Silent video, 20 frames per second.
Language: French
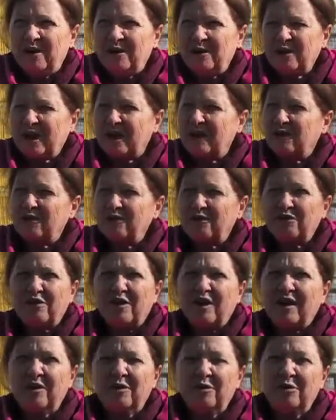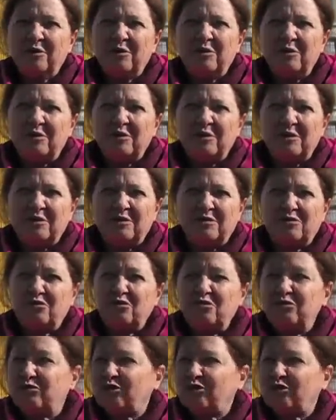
Euh, quelquefois, euh, tout